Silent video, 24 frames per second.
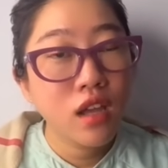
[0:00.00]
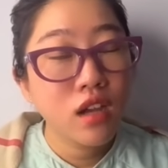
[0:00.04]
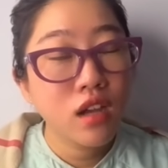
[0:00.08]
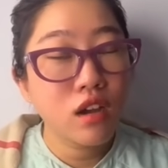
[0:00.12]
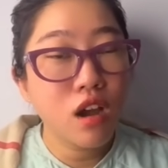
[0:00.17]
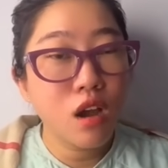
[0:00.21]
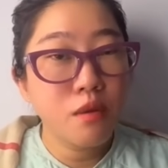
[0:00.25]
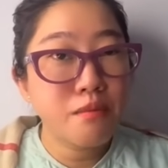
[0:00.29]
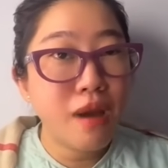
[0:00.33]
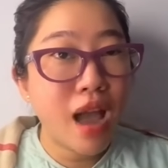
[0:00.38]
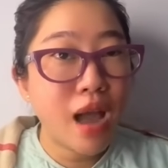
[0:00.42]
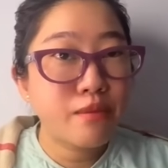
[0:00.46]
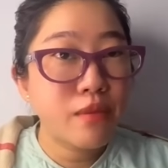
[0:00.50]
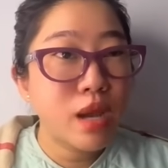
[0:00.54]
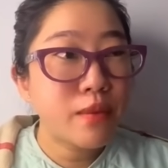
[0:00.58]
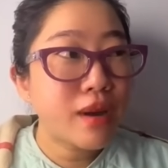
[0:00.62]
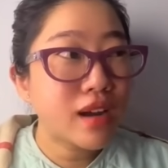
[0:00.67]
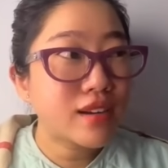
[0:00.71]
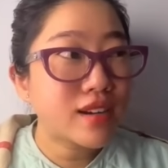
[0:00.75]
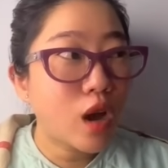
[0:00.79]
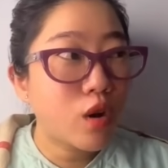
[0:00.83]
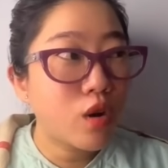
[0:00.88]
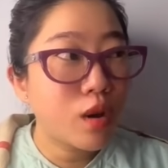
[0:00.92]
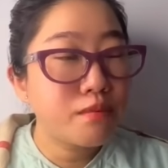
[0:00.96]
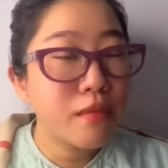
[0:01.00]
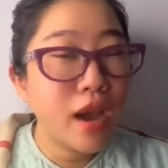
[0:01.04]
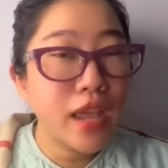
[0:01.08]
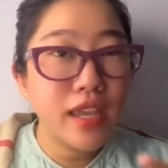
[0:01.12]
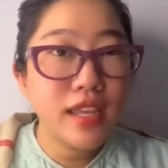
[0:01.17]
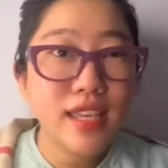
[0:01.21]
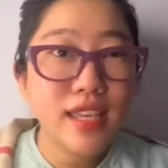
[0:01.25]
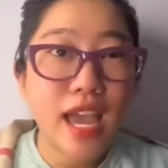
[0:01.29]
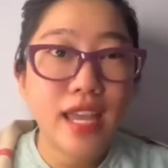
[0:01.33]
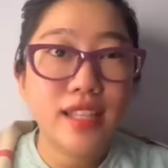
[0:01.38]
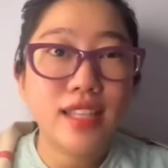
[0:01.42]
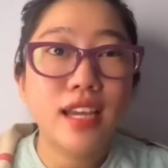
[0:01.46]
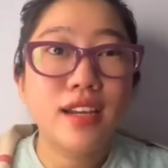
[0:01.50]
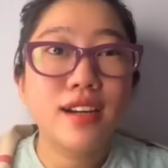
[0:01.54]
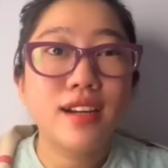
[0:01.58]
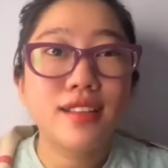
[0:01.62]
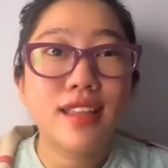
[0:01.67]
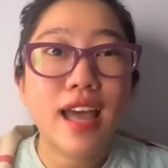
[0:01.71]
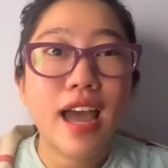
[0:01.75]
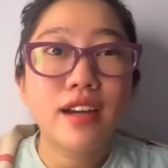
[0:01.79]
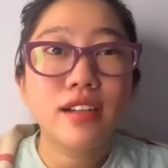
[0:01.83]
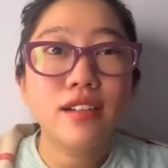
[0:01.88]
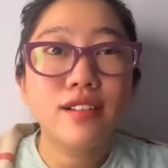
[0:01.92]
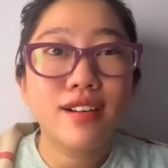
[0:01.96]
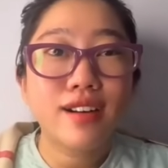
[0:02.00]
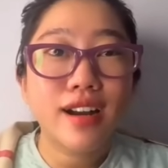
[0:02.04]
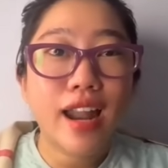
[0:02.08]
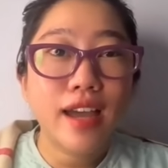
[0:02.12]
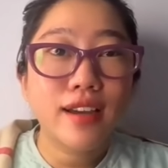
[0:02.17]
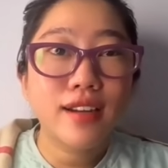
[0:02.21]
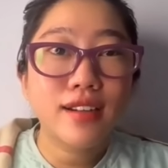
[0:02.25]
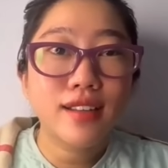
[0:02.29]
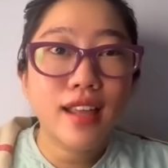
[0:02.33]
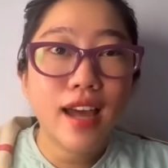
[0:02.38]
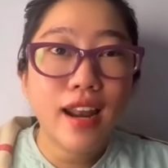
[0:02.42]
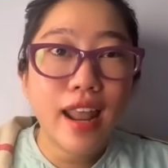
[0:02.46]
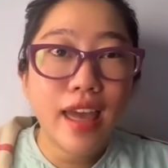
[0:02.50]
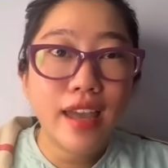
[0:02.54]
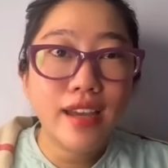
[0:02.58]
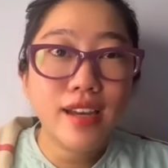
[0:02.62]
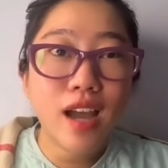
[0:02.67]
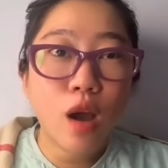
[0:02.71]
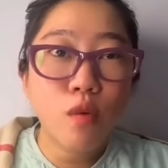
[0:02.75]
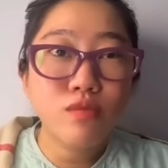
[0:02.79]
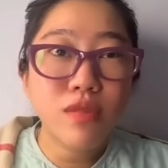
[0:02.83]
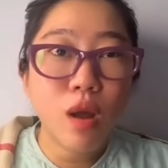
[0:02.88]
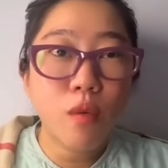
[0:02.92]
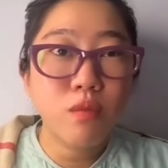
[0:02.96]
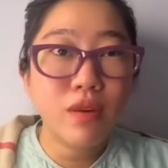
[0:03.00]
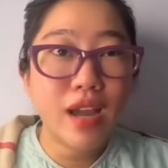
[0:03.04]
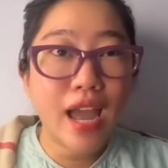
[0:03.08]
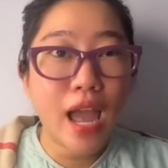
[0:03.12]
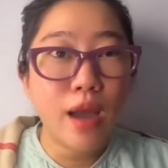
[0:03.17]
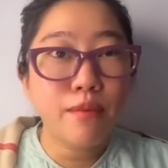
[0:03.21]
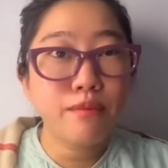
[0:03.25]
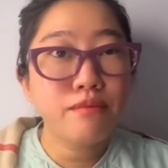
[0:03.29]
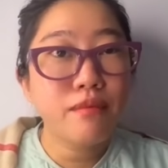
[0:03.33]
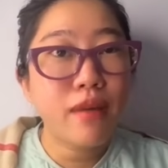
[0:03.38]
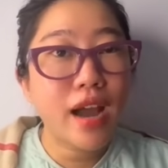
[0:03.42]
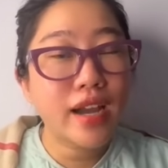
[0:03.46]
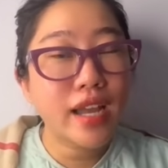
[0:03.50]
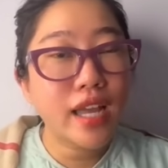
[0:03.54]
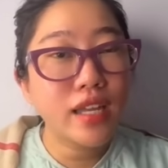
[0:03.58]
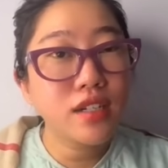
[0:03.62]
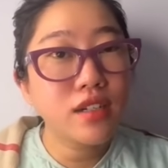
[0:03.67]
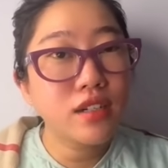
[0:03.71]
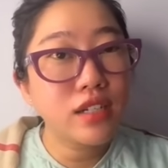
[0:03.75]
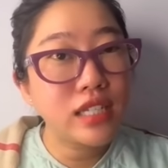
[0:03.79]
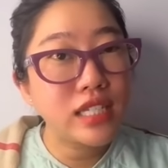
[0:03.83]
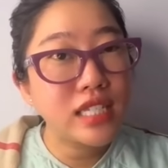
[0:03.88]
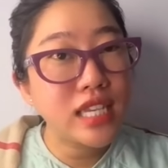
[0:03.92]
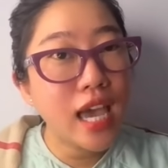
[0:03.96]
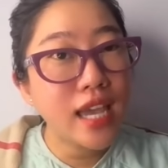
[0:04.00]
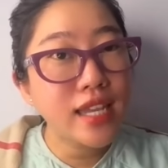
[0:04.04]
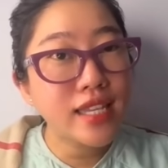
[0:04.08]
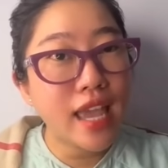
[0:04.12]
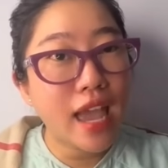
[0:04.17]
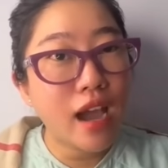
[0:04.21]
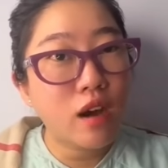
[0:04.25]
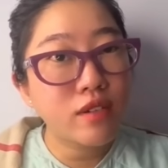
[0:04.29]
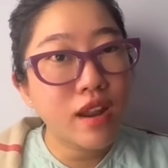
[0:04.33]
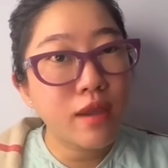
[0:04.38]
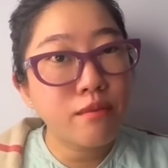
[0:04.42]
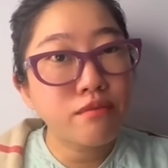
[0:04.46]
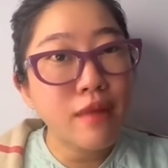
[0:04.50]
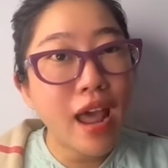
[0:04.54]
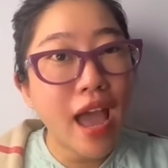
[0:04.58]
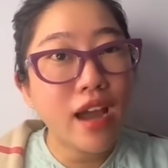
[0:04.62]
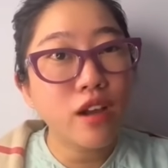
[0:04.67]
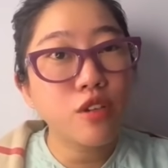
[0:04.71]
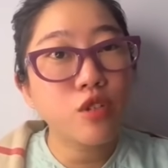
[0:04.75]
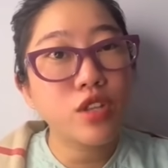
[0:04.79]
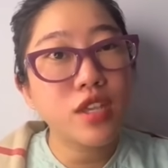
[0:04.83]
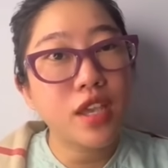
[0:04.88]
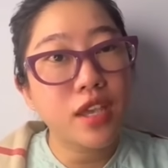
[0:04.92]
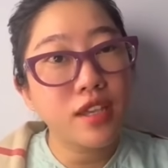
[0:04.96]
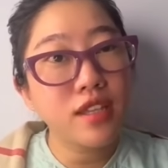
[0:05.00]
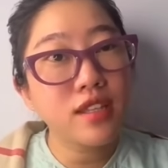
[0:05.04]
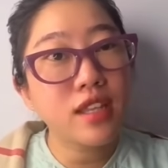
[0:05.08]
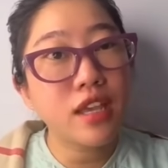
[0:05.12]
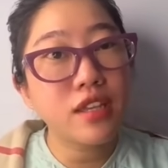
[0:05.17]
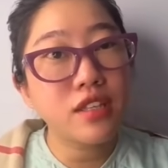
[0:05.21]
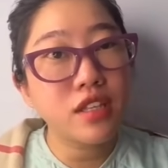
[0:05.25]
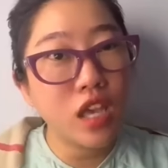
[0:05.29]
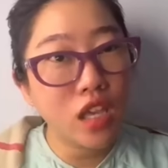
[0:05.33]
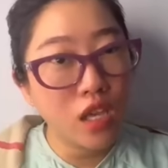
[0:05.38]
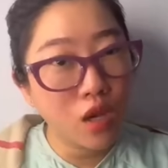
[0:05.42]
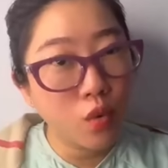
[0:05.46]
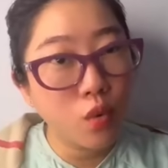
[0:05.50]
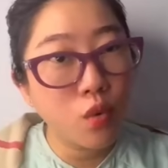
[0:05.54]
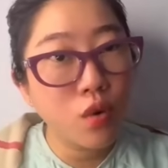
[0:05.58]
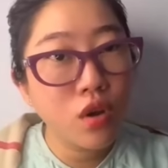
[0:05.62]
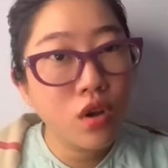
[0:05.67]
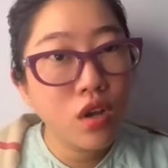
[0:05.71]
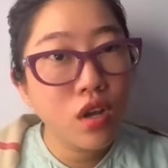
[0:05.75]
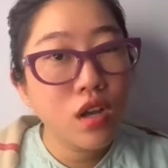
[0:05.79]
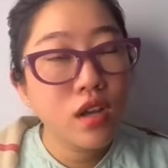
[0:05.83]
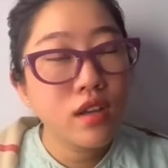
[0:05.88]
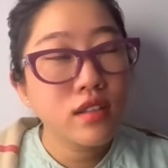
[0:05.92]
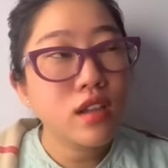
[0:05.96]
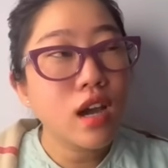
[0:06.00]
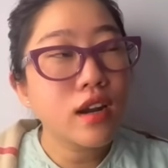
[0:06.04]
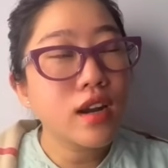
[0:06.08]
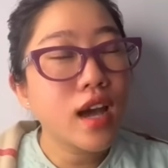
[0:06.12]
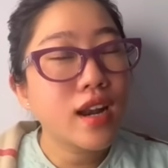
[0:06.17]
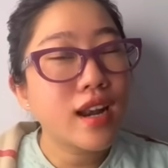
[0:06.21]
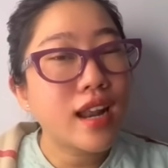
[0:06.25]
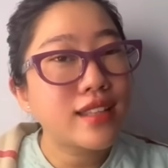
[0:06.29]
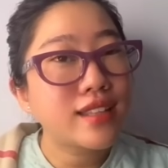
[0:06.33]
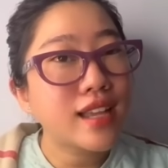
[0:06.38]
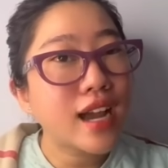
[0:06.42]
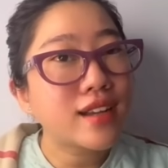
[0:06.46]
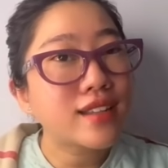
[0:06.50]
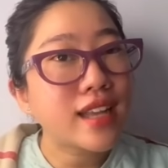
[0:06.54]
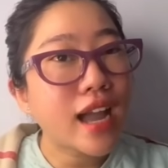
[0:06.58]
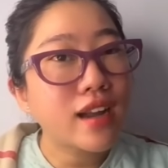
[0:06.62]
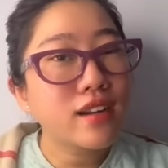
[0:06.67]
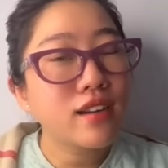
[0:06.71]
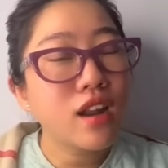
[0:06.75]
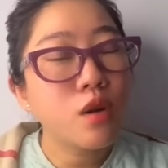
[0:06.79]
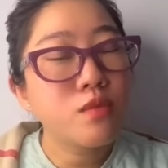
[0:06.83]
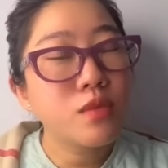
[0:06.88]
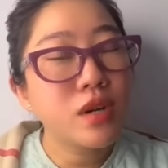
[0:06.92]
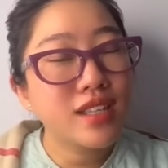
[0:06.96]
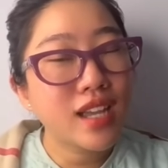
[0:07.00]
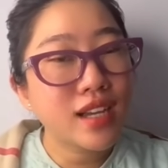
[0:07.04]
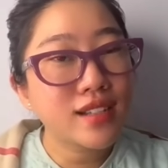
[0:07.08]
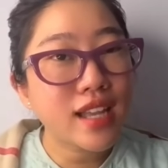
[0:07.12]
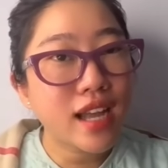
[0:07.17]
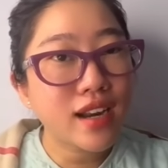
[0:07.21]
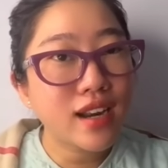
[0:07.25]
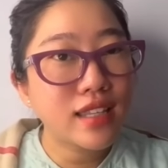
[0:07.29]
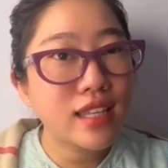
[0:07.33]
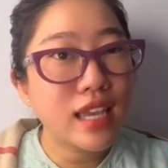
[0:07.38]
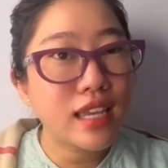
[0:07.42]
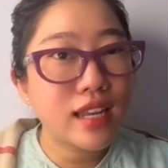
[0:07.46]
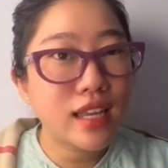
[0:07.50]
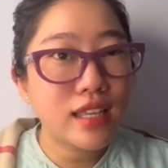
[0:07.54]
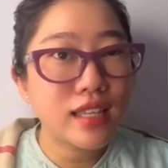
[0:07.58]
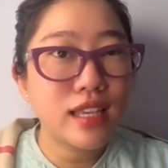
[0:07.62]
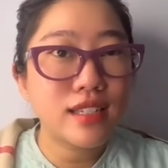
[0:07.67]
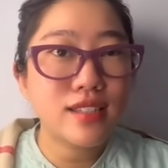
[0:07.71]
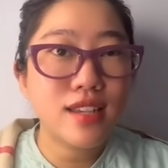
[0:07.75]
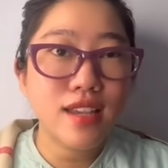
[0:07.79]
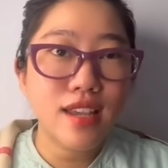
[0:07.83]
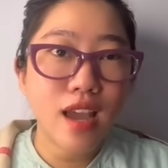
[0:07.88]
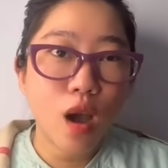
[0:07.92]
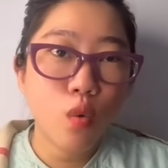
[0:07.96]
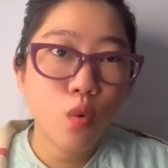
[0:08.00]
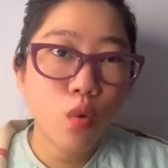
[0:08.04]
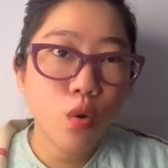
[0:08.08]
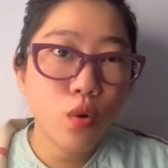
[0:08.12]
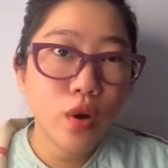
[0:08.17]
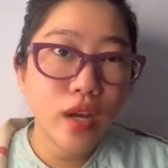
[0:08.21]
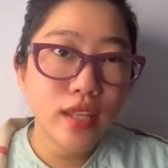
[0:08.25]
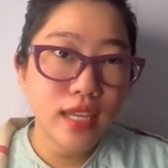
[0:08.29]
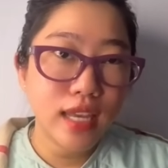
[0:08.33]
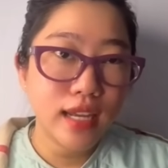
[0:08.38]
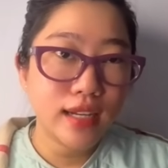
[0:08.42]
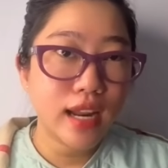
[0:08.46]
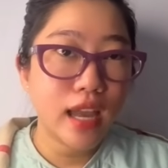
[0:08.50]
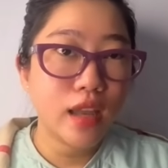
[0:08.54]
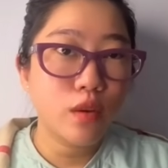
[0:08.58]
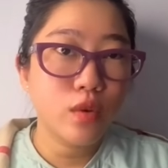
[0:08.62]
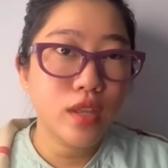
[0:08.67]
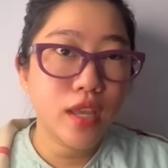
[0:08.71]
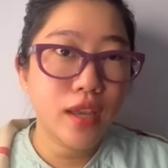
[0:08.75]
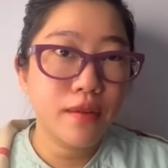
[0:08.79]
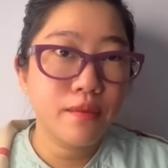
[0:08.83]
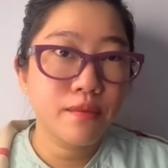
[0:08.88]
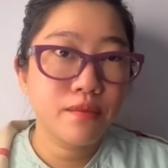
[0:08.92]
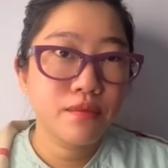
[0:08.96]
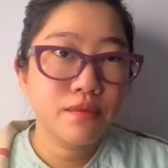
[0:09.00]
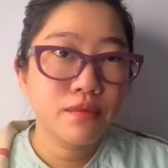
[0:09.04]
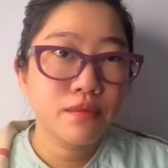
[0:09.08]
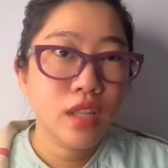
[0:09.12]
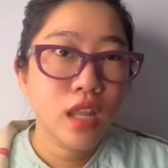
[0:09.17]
rồi bà mới bắt đầu là bị vậy thì người ta ngược lại người ta lại không đồng cảm mà cái người chế nhạo ném đá chỉ thì nhiều cho nên là chắc chắn nếu mười chắc chắn là chị này chị sẽ giấu luôn cái chuyện này của gì